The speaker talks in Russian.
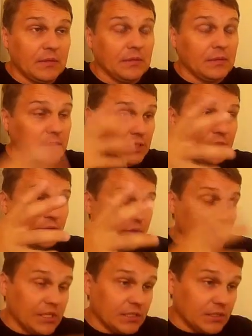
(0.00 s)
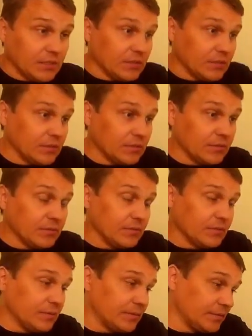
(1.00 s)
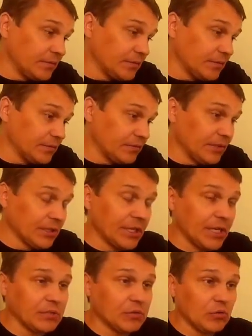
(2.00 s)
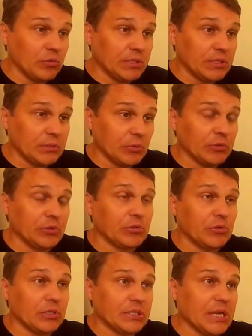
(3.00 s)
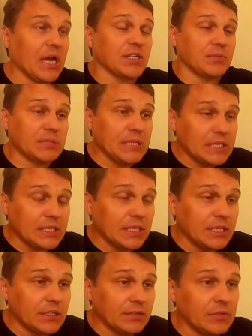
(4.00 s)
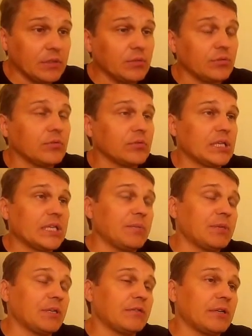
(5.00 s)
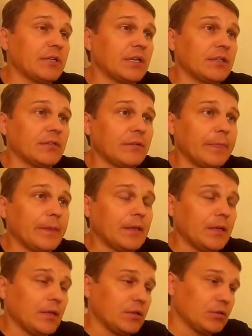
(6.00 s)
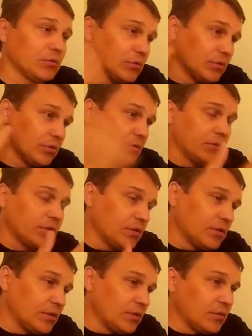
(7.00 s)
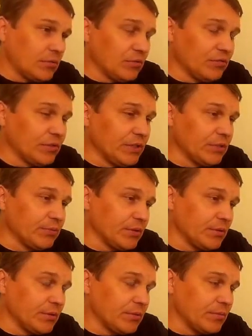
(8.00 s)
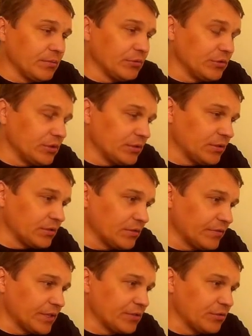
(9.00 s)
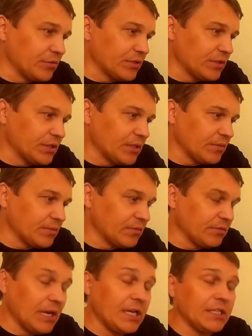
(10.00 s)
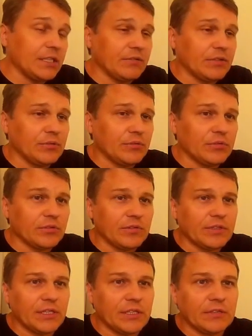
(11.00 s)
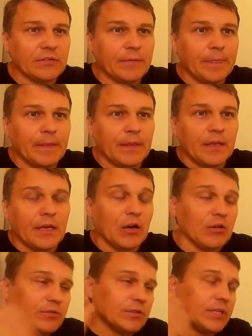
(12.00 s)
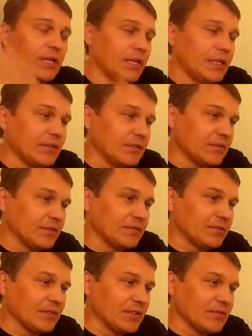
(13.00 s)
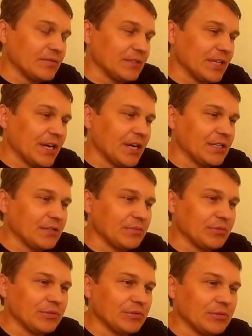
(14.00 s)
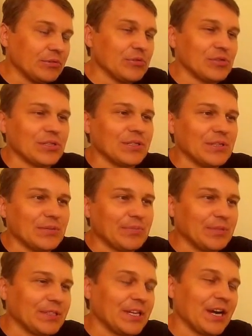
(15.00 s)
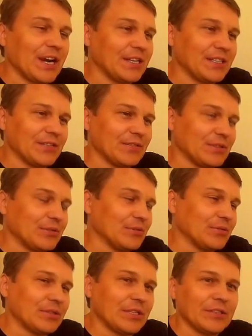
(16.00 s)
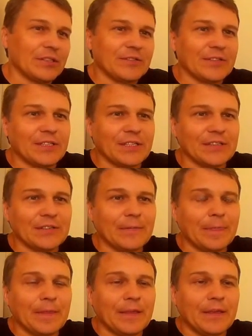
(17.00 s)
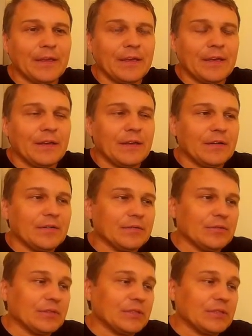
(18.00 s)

Если у нас э, в Ленинградской области модуль стока, скажем, 10 литров в секунду с километра квадратного, то у Филиппа будет в Ростовской там 2 литра в секунду с квадратного, а у Виталия там в Волгограде будет ну тоже где-то полтора литра в секунду с квадратного. Вот.